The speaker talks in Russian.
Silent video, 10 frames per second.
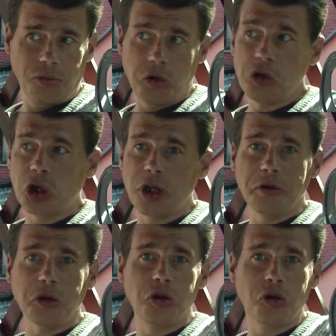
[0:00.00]
Ну и
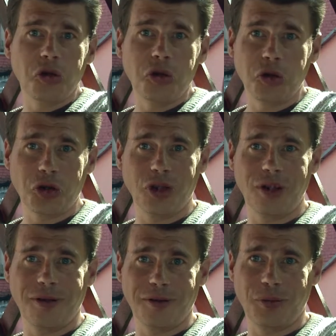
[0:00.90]
человек ничего не хочет
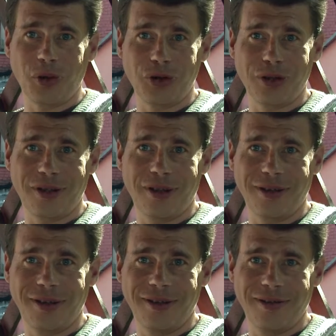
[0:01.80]
делать просто
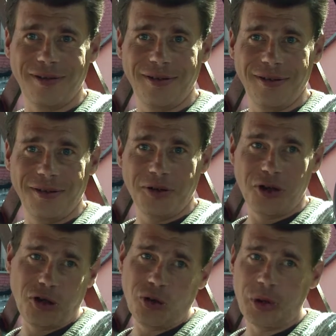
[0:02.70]
тогда.
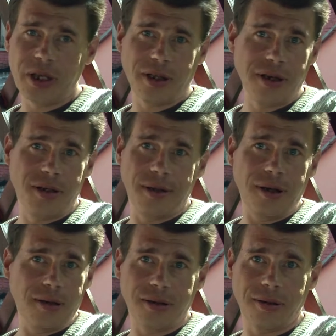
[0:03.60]
Если у нас так
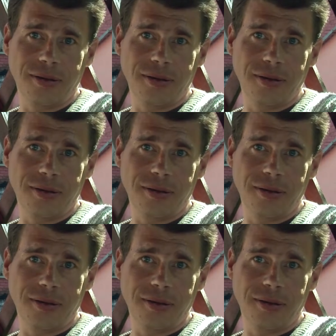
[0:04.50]
сделать,